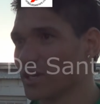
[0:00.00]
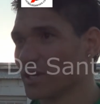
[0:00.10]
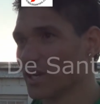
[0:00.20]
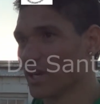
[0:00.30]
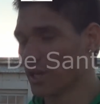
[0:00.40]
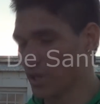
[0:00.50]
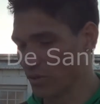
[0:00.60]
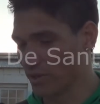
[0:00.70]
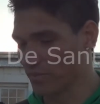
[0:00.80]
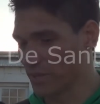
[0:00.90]
y, nos,
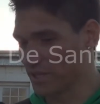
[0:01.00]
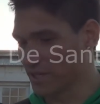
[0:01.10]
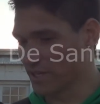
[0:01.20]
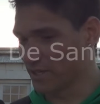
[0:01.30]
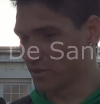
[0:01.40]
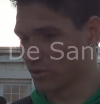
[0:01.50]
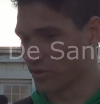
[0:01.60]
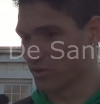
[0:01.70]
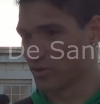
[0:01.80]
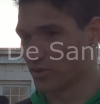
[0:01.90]
no,
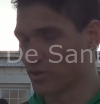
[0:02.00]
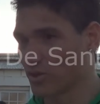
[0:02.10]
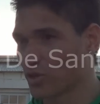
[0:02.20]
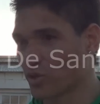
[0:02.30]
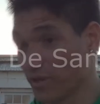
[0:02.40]
empatan